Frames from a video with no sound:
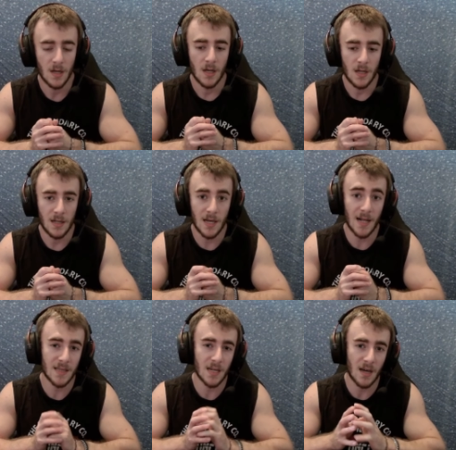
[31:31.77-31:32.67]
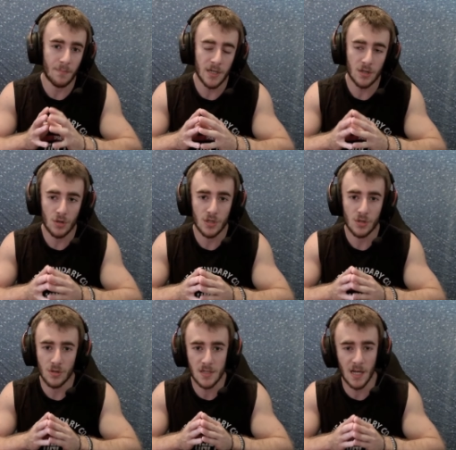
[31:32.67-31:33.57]
gli altri capitoli
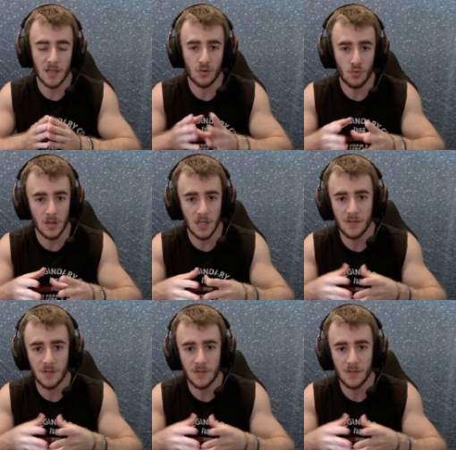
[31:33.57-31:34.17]
sono stati tutti